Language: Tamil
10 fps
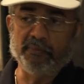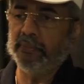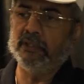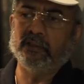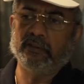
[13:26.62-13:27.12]

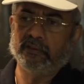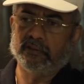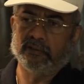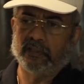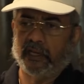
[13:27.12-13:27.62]
ரொம்ப
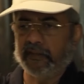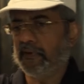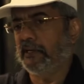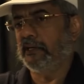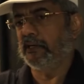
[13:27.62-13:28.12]

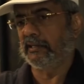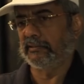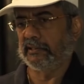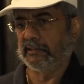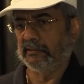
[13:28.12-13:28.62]
அறிவாளிகளாக
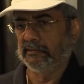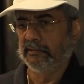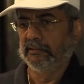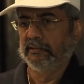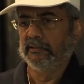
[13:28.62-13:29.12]
இருந்தாங்க
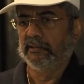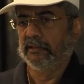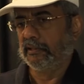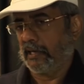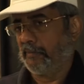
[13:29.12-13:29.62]

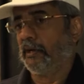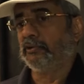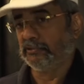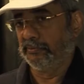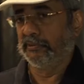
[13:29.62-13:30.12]

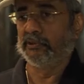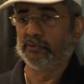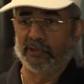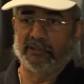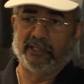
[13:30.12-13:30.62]
ராமானுஜம் இந்த
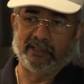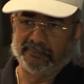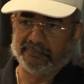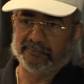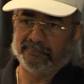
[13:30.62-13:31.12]
ஊர் தான்
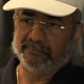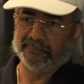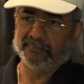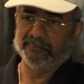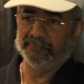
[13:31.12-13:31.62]

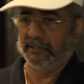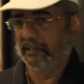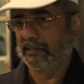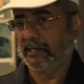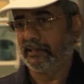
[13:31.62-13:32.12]

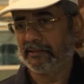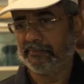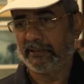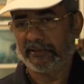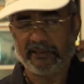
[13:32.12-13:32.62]
பெரிய கணக்கு
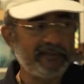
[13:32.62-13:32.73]
மேதை